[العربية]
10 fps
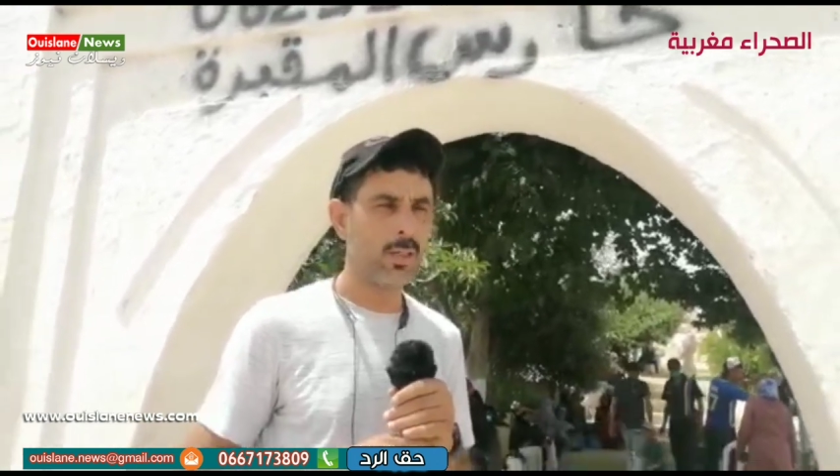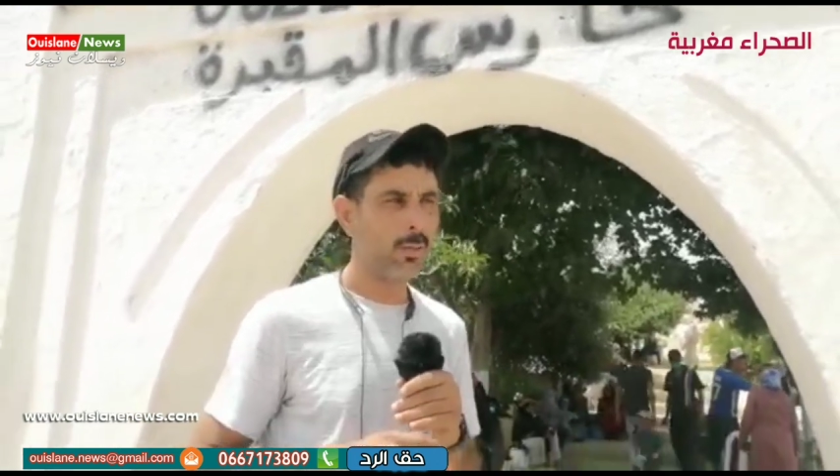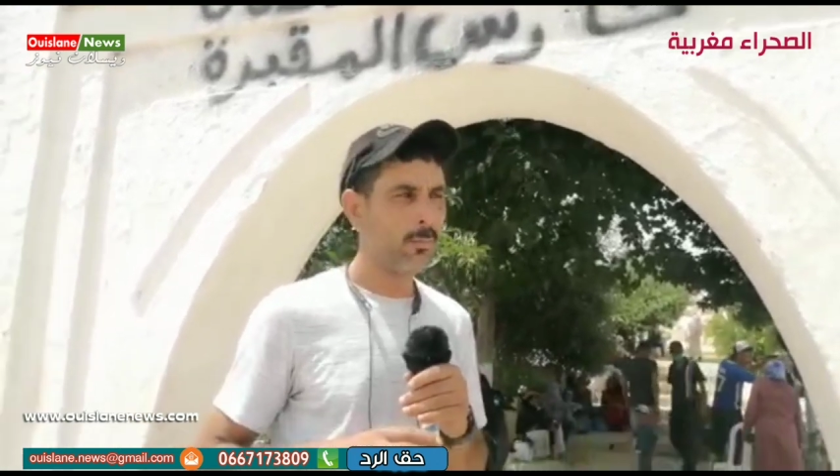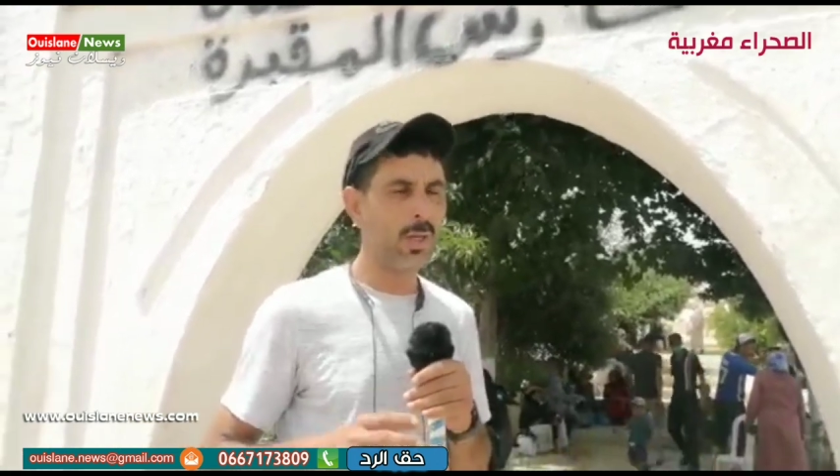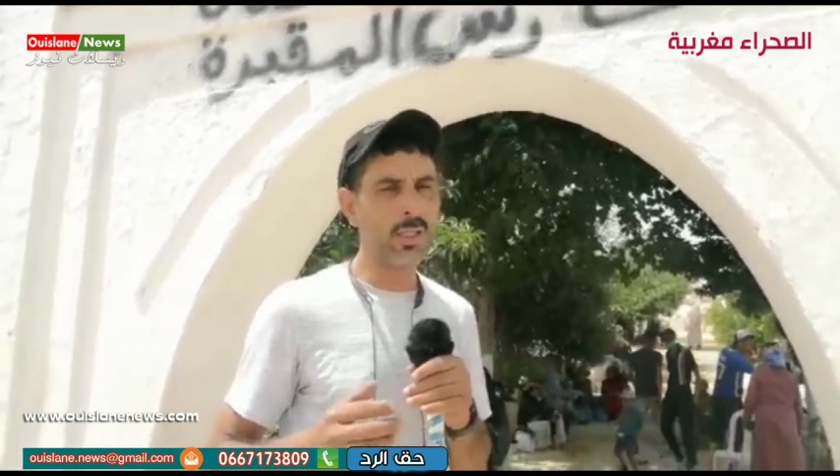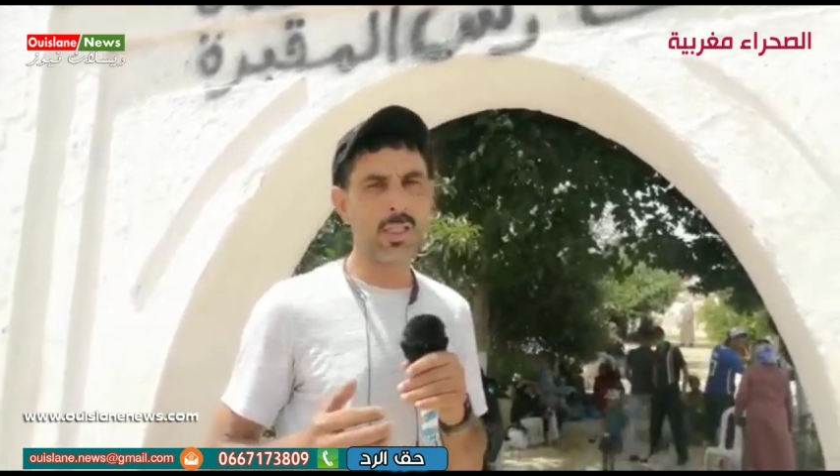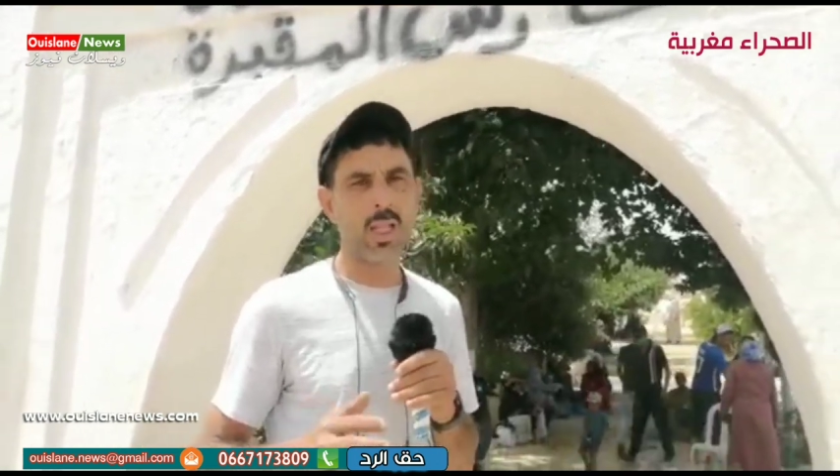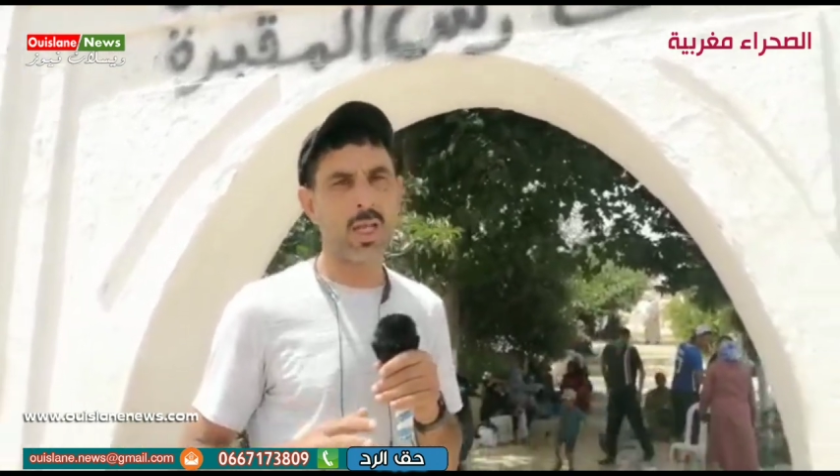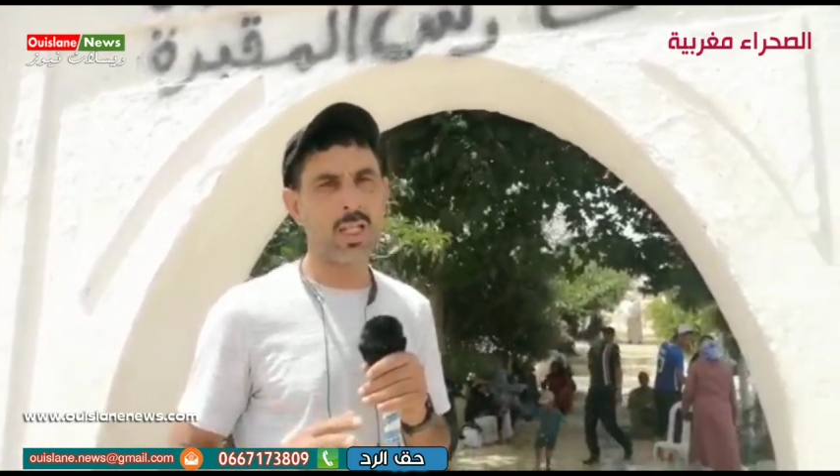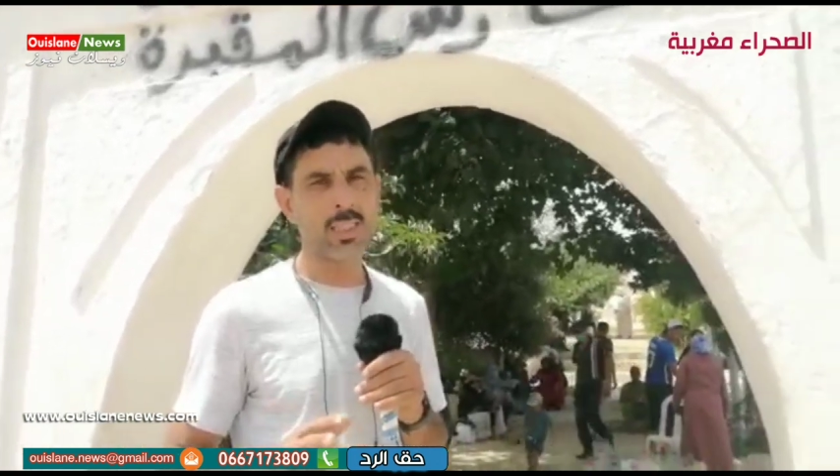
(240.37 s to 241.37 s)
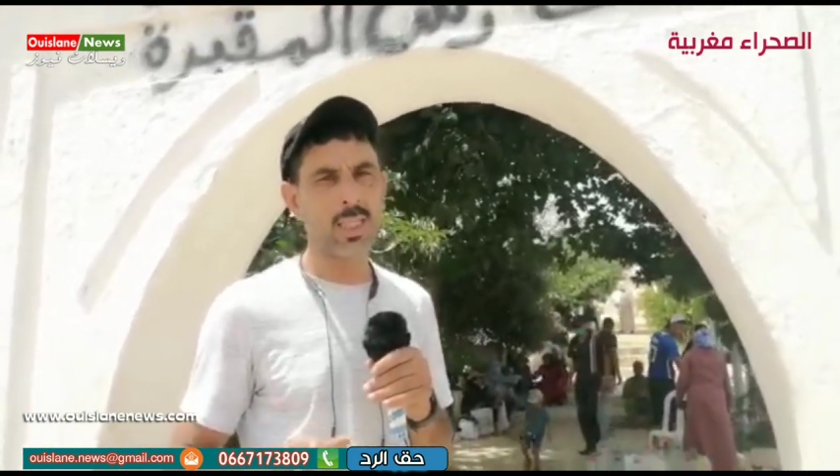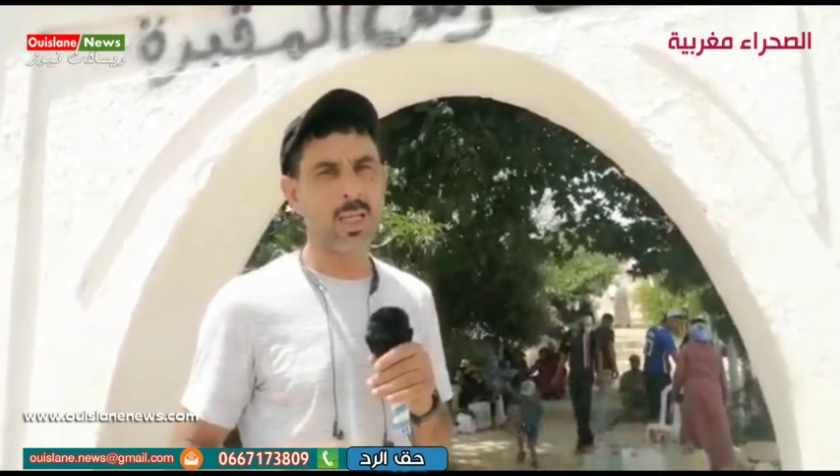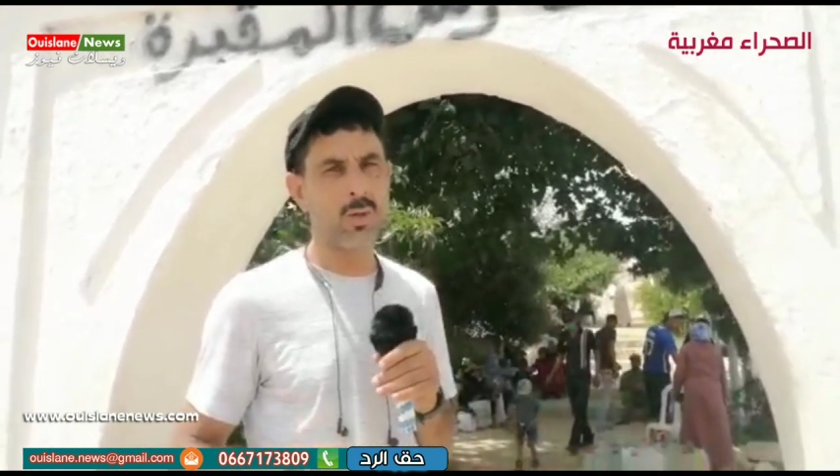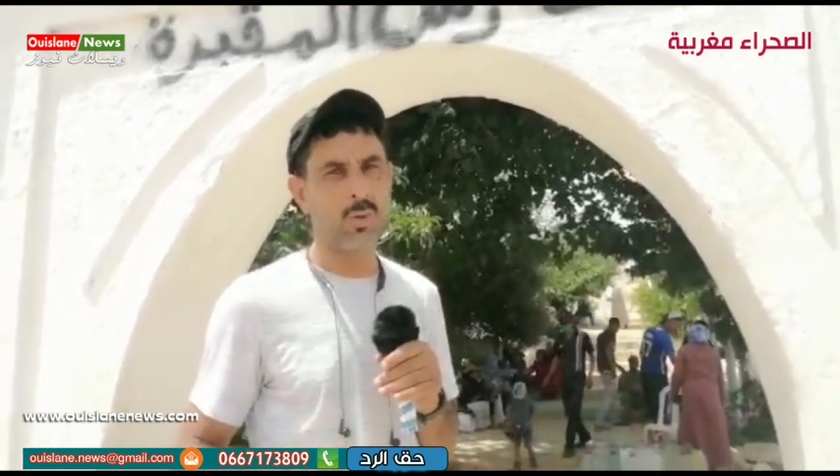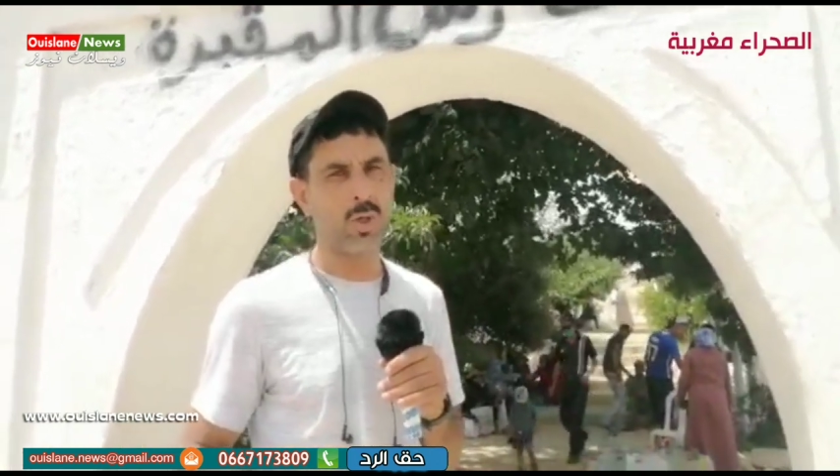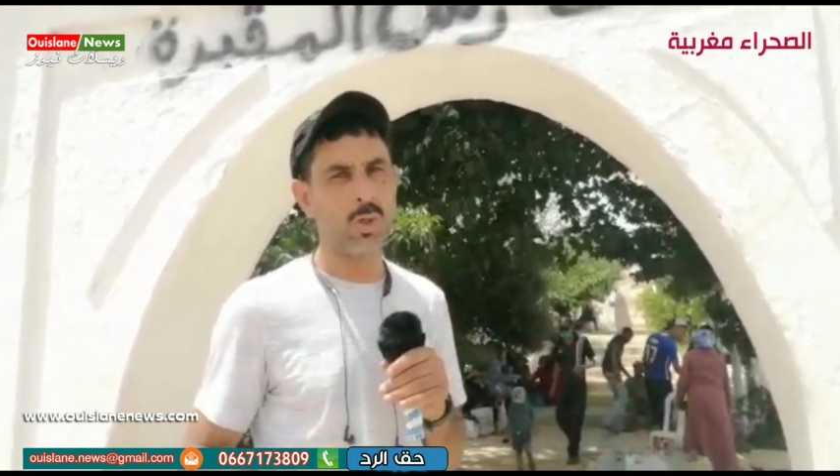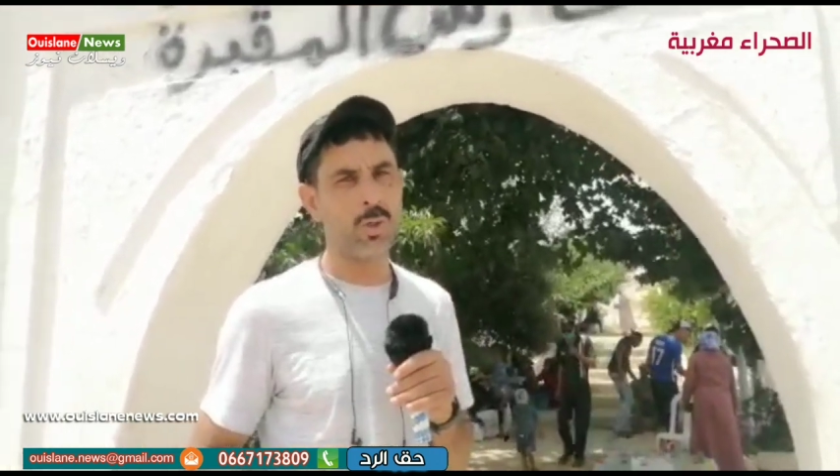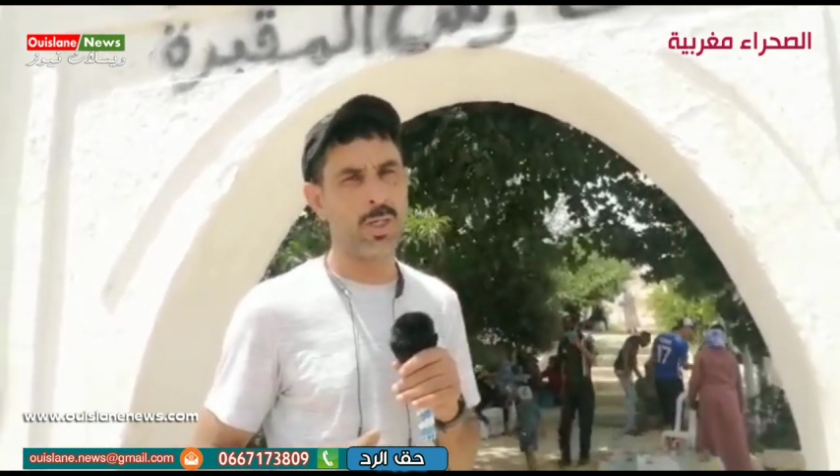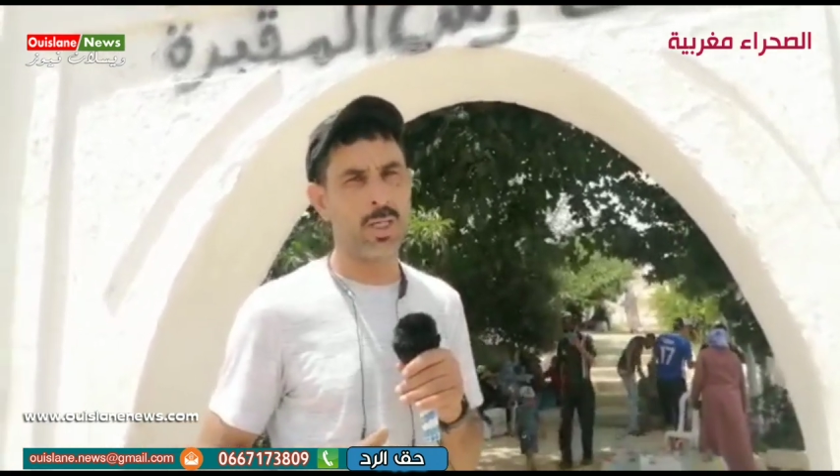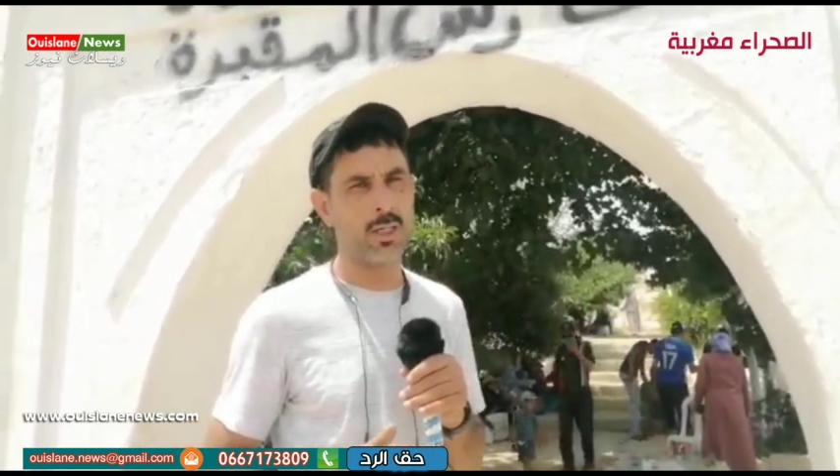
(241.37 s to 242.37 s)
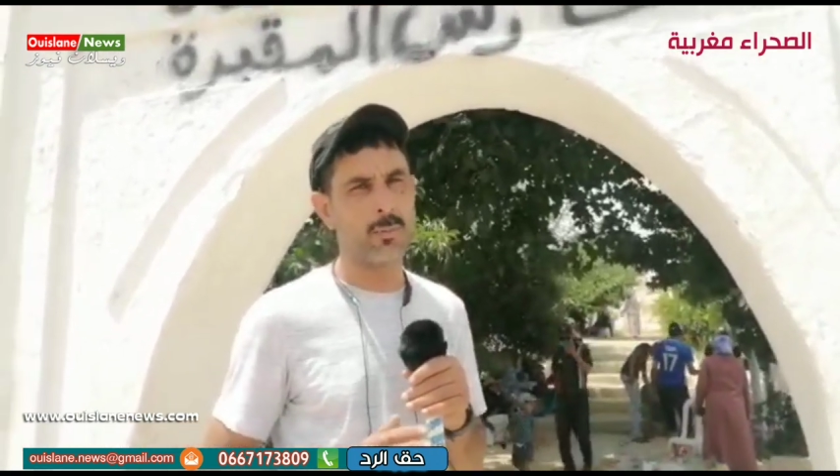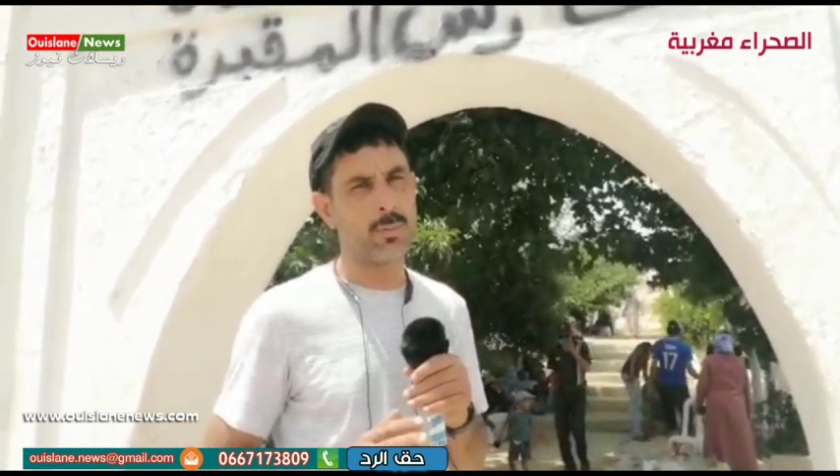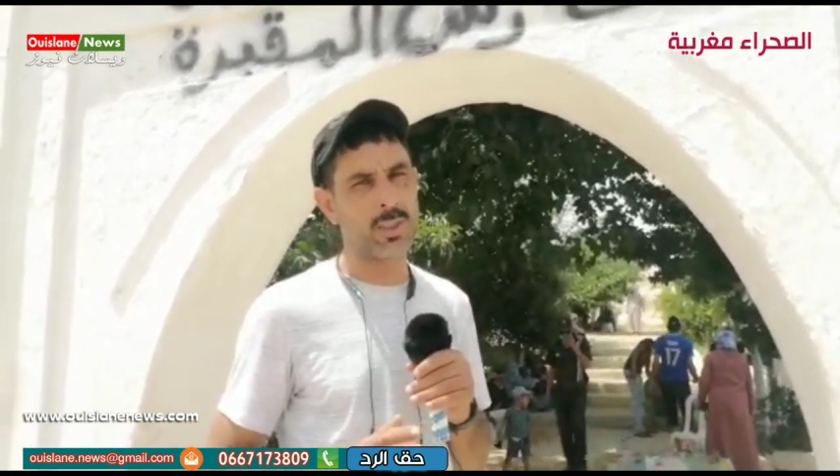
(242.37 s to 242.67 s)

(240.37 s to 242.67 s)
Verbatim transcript: ما عندنا لا خلصه لا والو هنايا باش